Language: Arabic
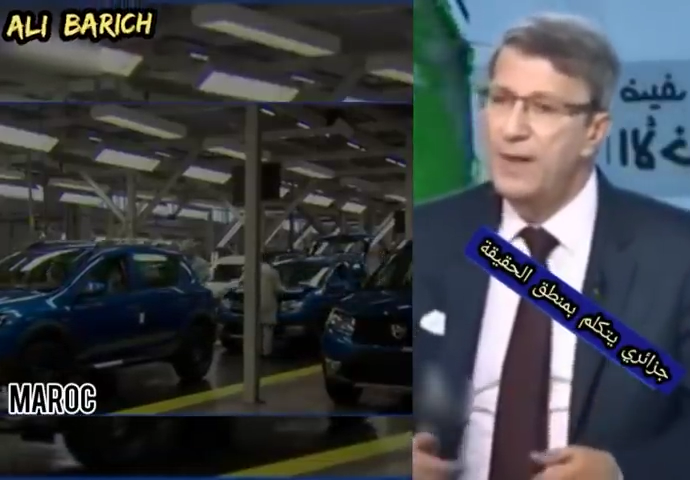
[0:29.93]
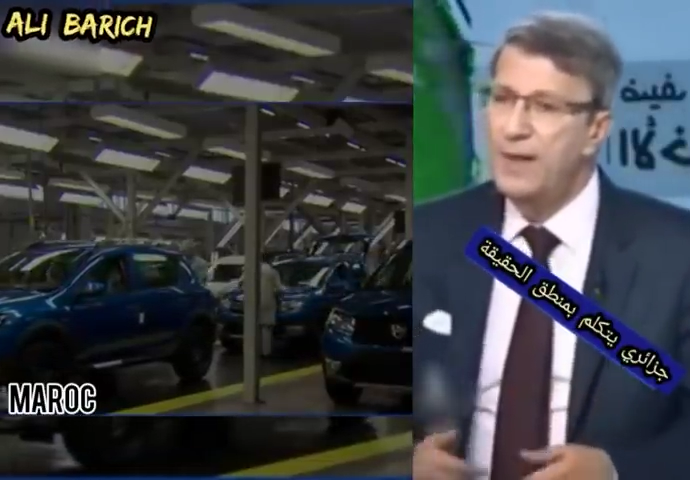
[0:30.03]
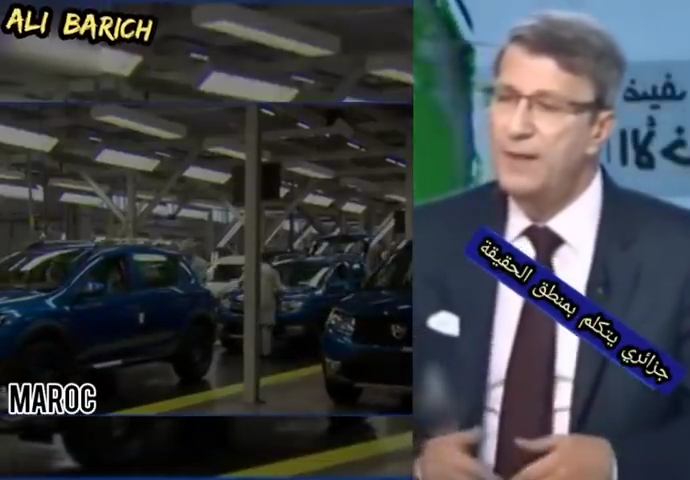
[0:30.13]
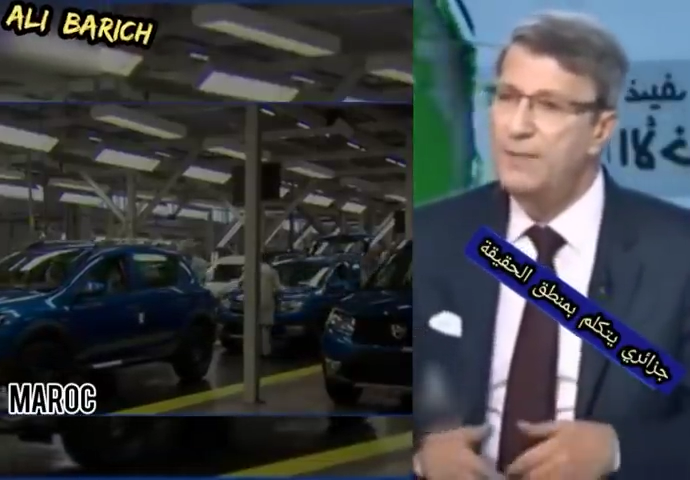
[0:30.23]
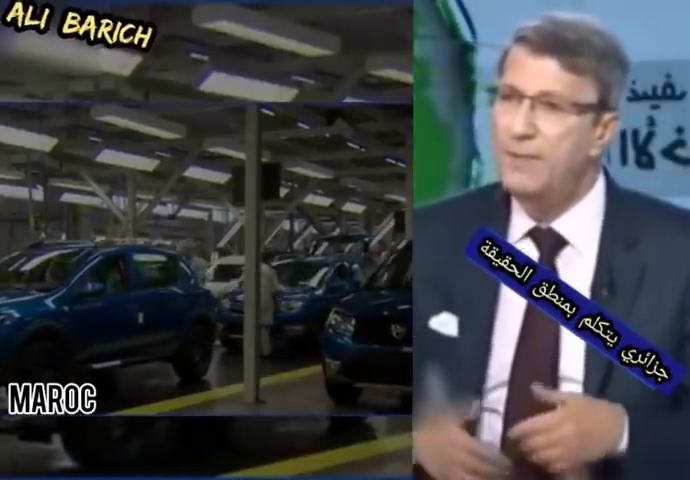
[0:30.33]

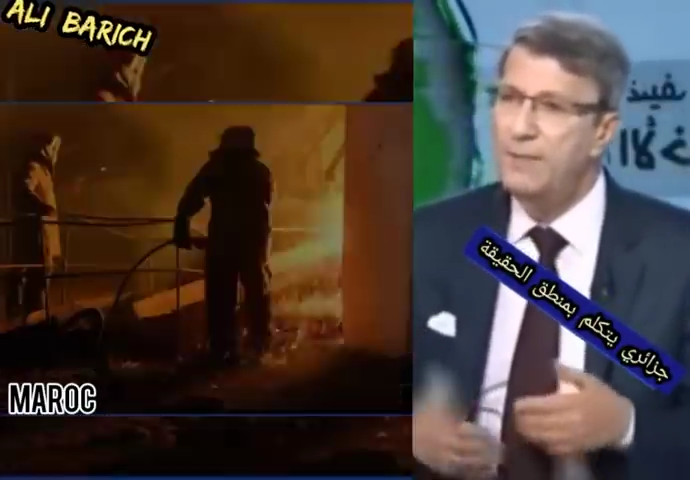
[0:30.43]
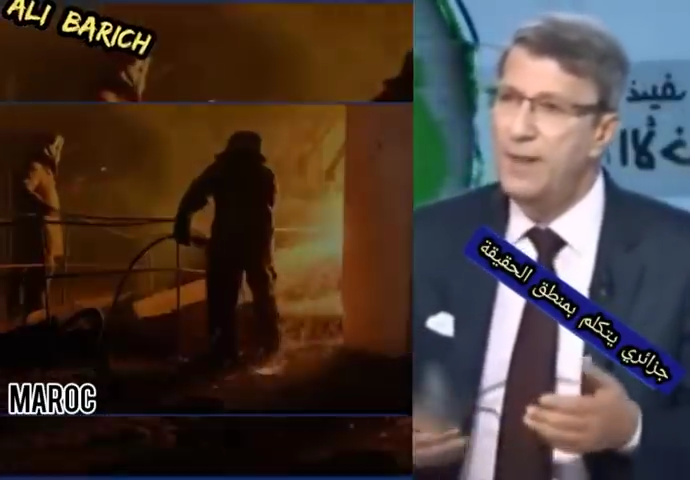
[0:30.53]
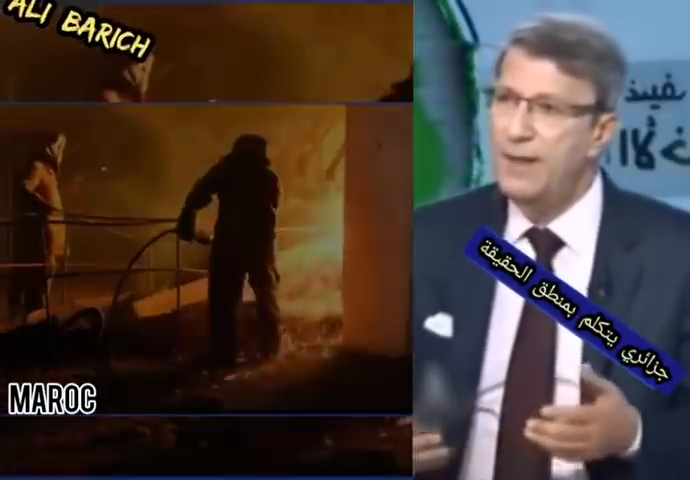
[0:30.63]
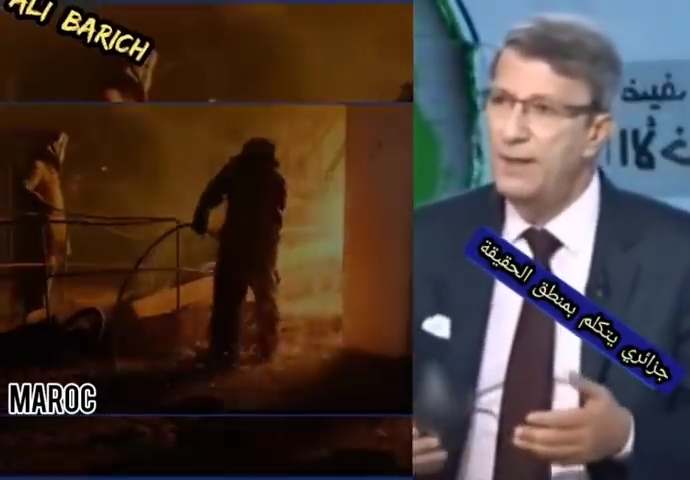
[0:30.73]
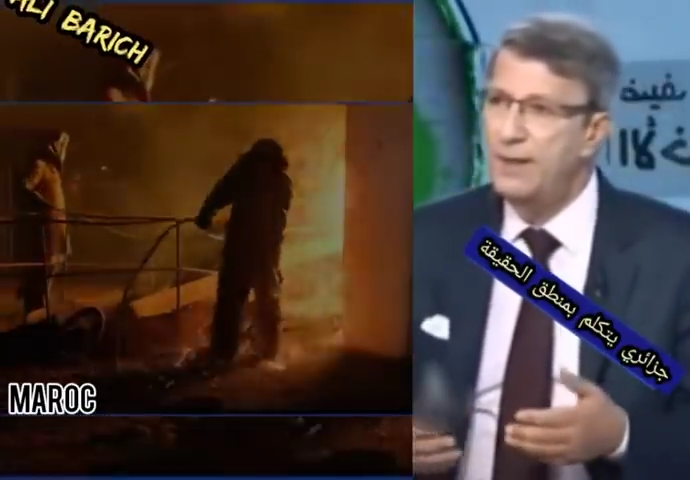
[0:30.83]
يعني
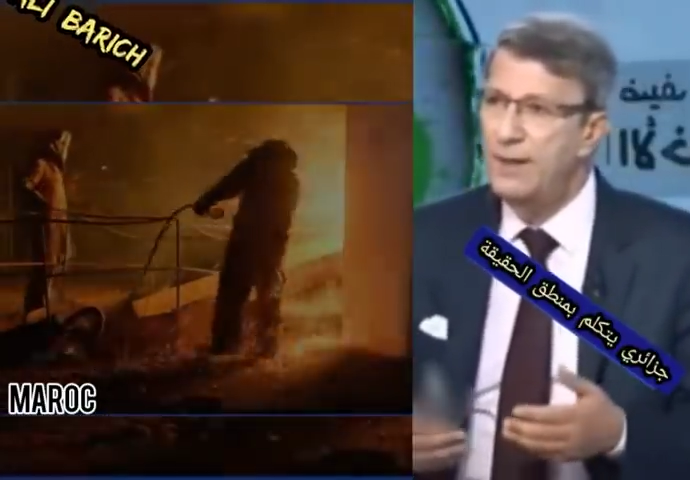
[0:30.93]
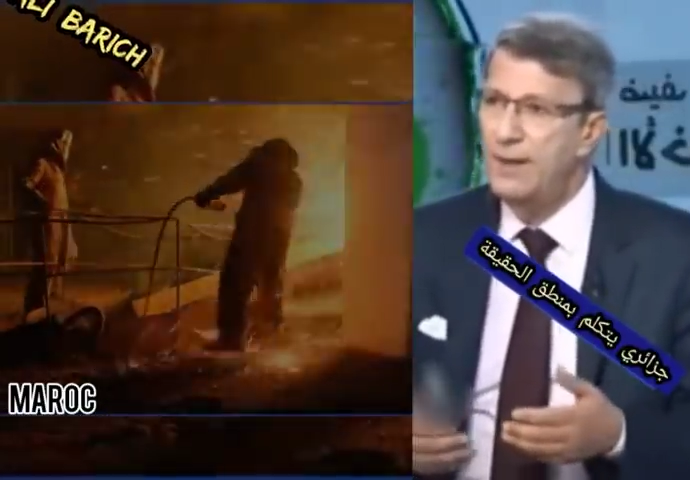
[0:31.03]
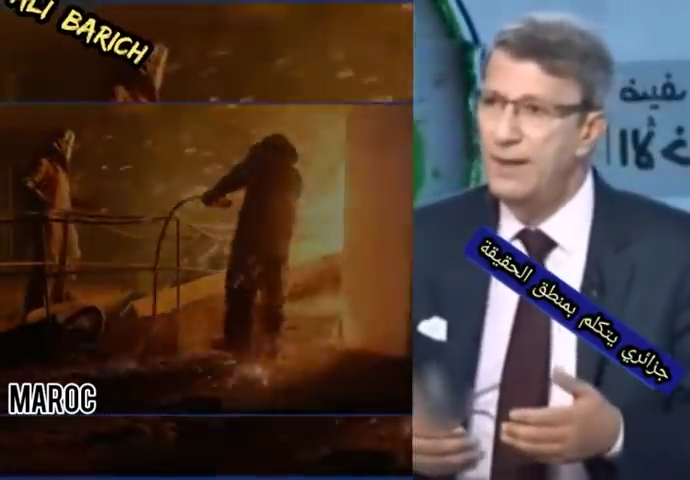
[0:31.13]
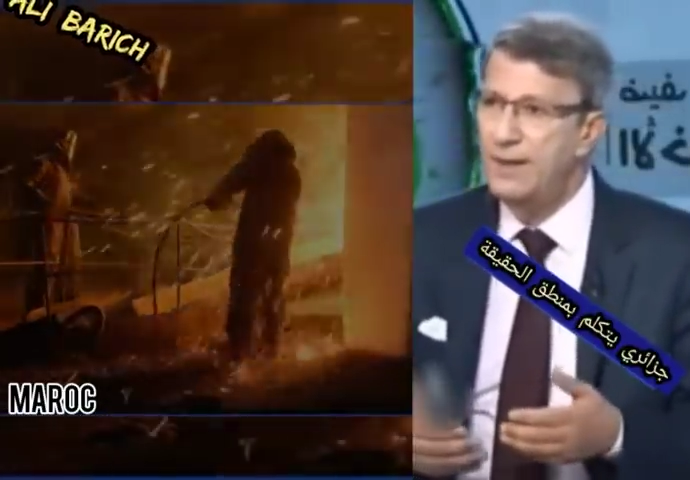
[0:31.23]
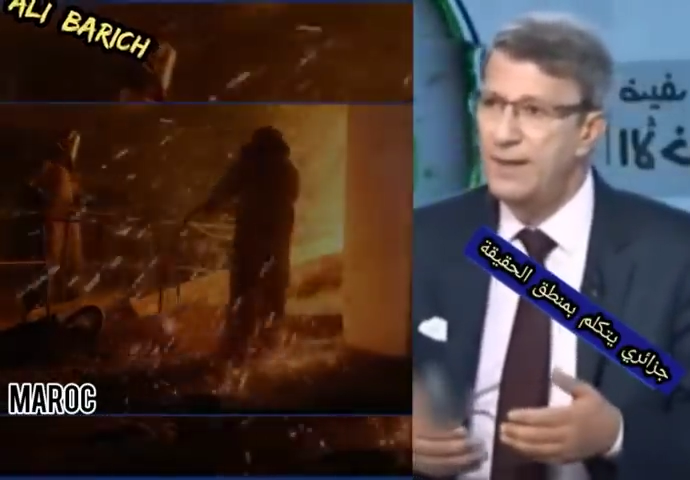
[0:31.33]
يعني
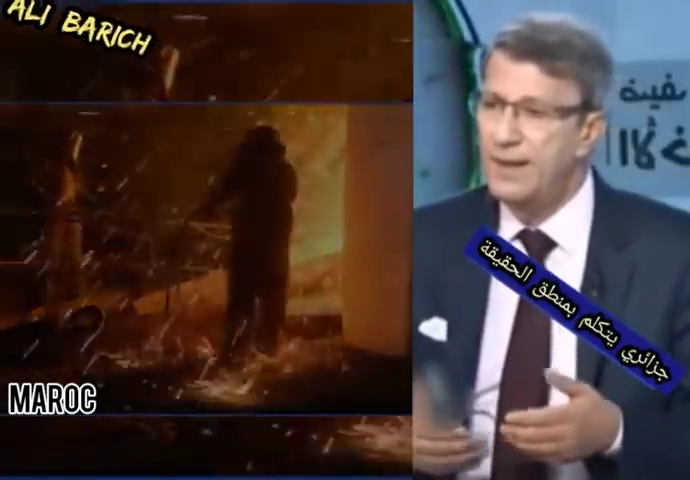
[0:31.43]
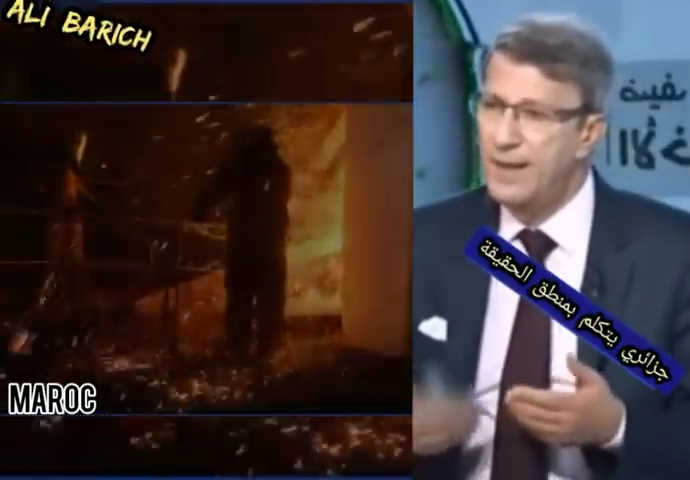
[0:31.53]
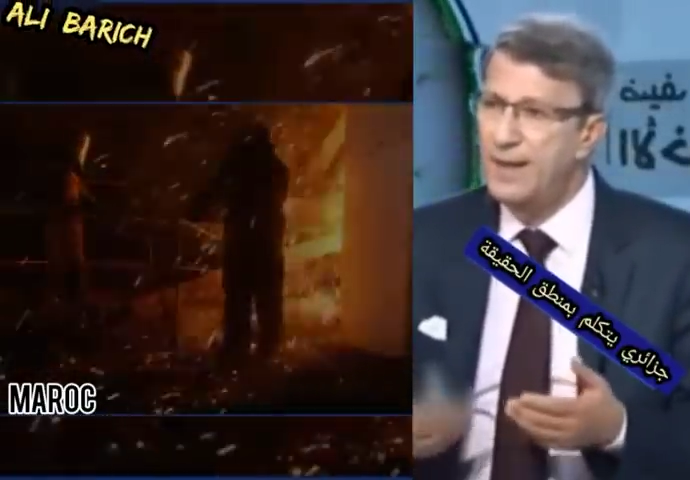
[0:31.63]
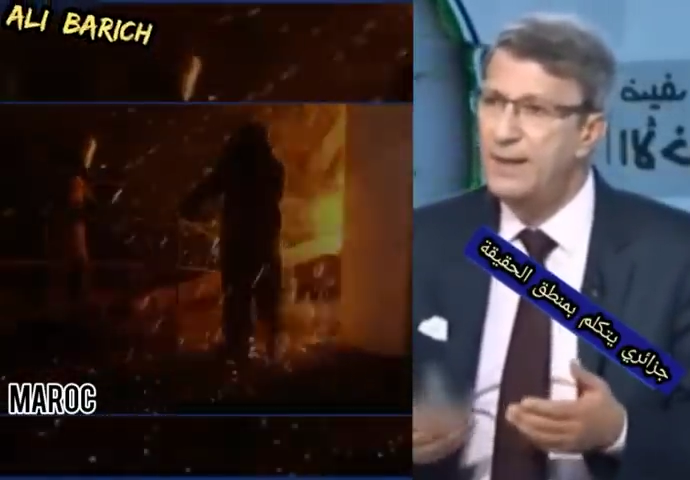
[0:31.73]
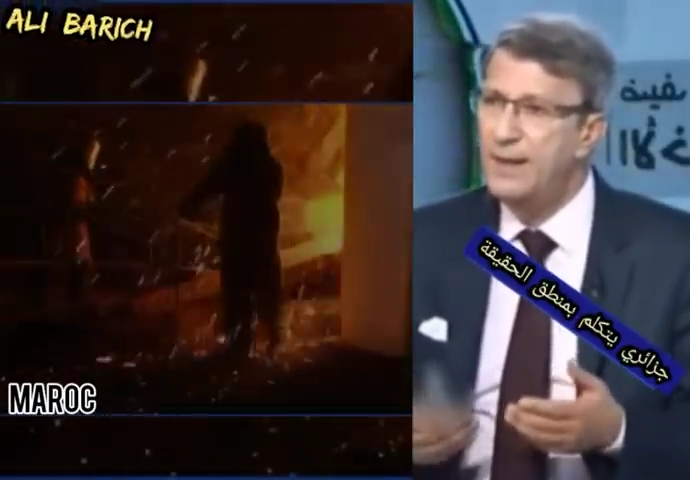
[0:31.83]

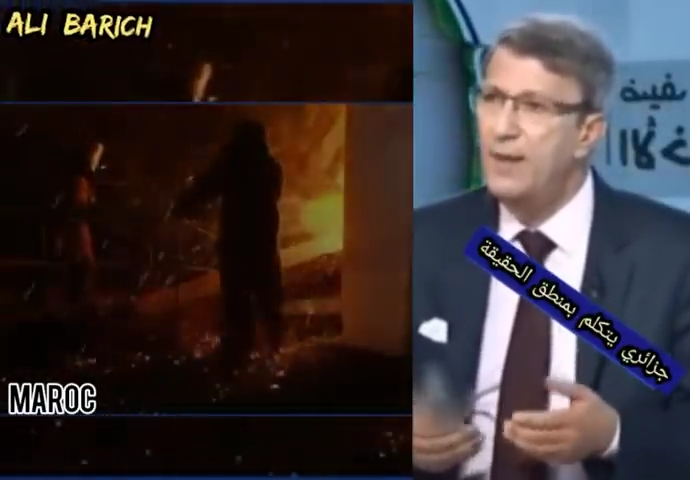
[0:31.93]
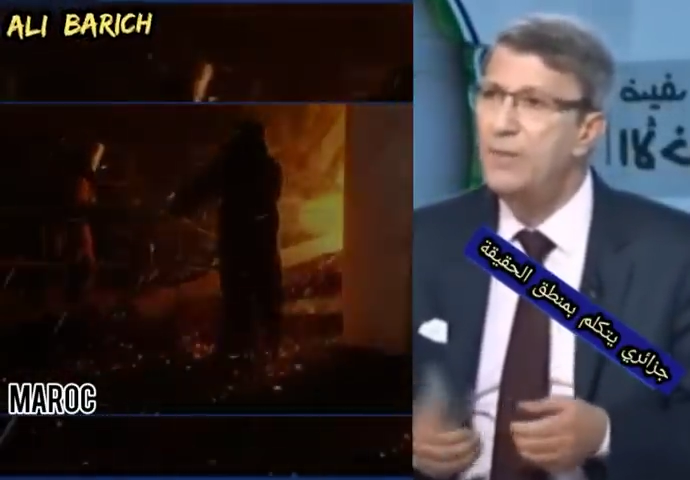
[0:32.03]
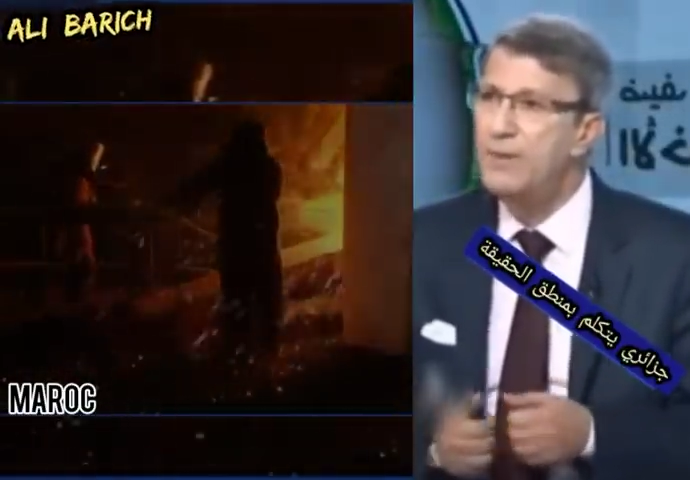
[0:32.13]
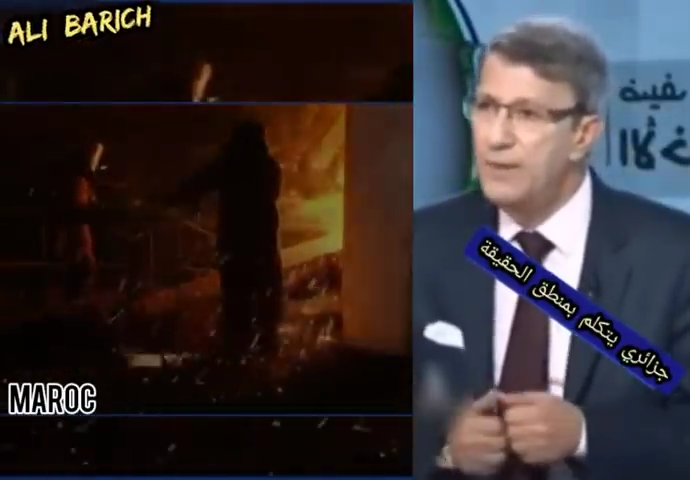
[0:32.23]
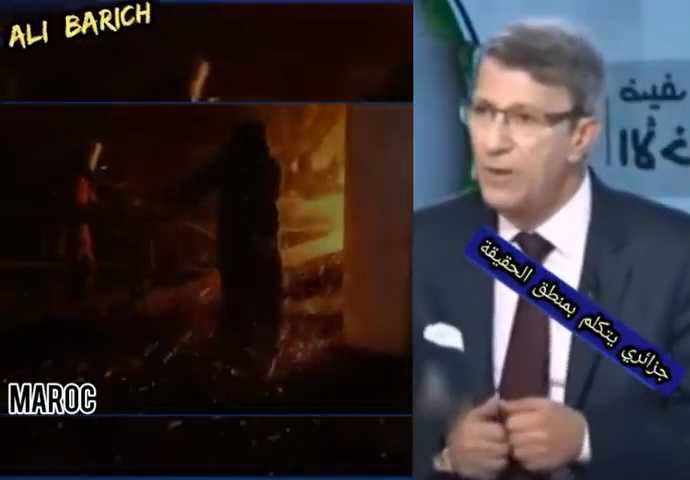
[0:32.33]
الصادرات
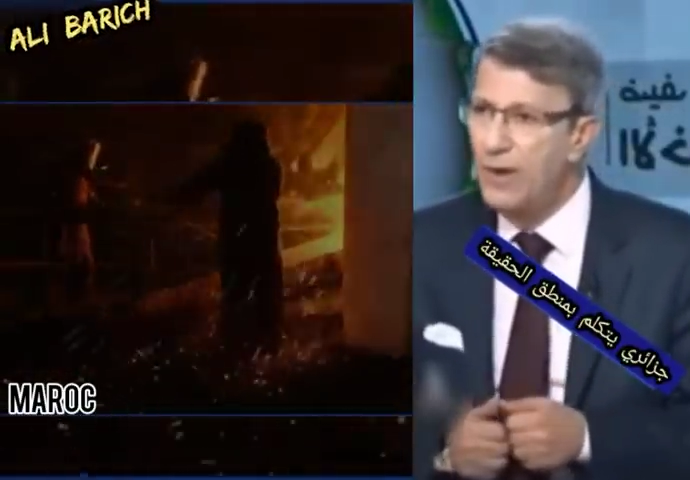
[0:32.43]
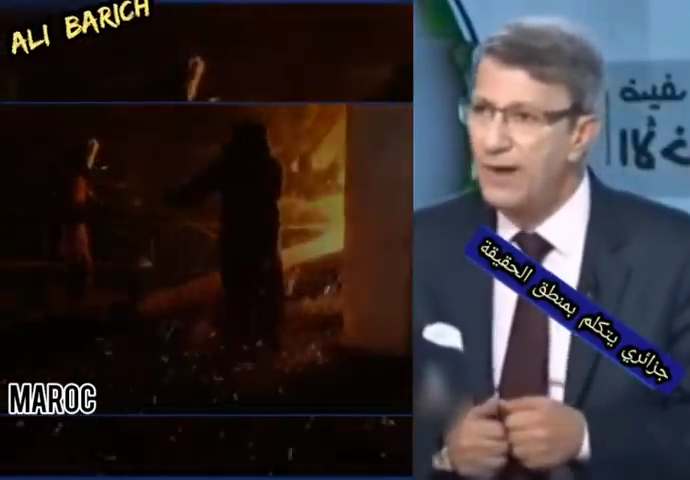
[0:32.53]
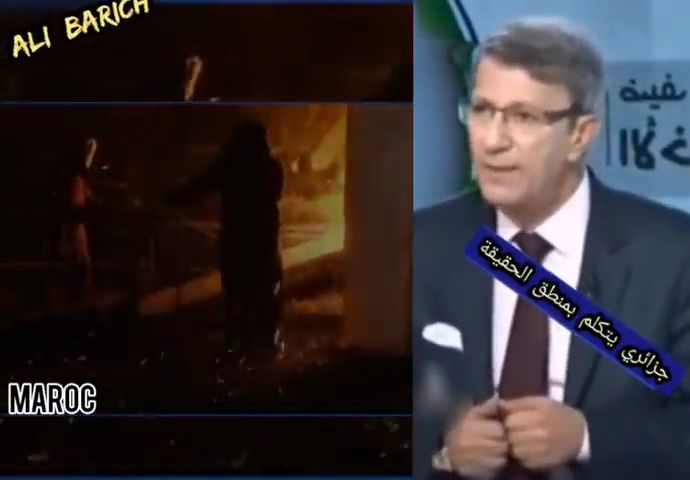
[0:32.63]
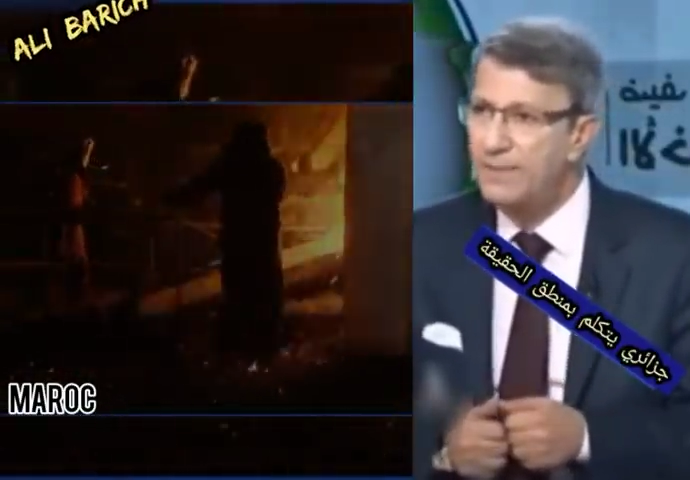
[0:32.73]
نتاعهم متنوعه